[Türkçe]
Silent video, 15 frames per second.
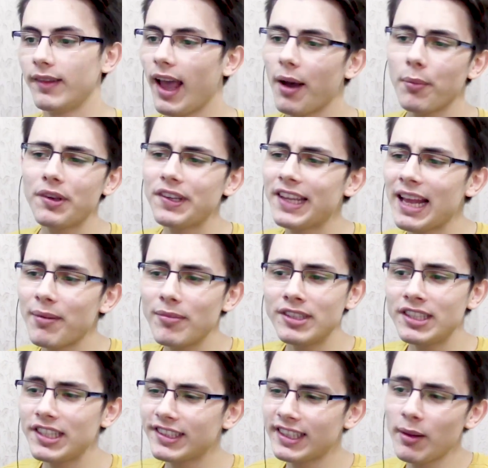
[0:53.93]
Devamının
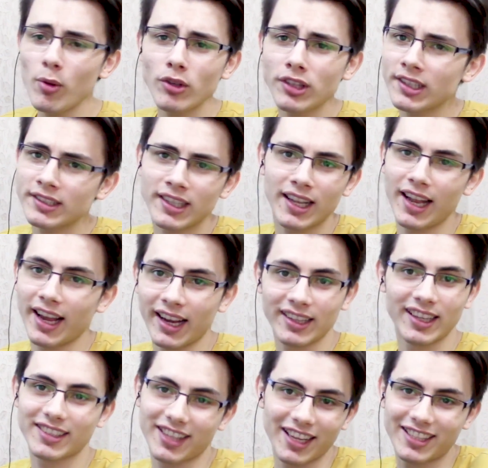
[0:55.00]
gelmesini istemiyorsanız da like
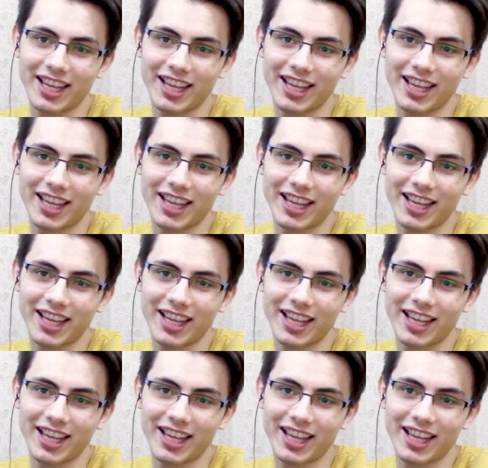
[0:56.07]
atarsan